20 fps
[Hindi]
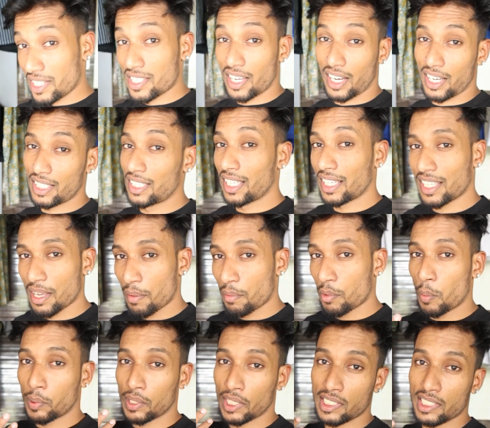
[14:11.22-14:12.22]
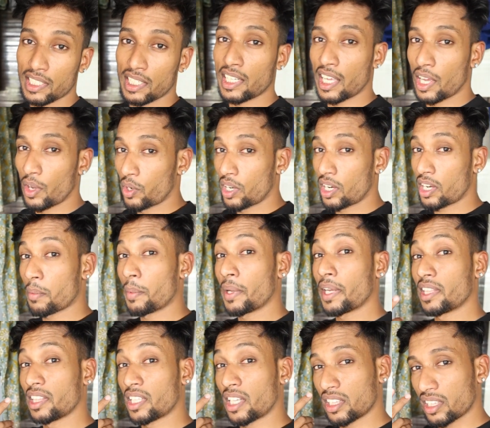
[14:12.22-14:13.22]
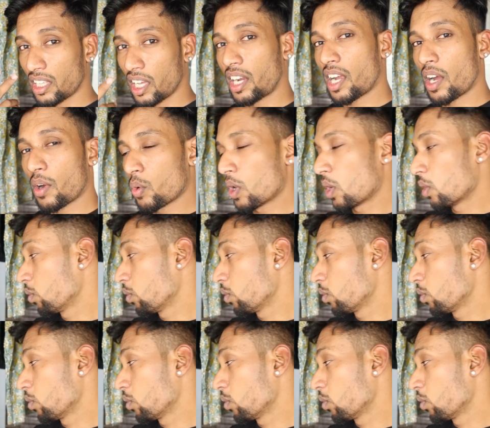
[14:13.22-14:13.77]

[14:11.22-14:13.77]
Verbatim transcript: शक्ल देख के आपको पता चल गया होगा कि मैं कितना थका हुआ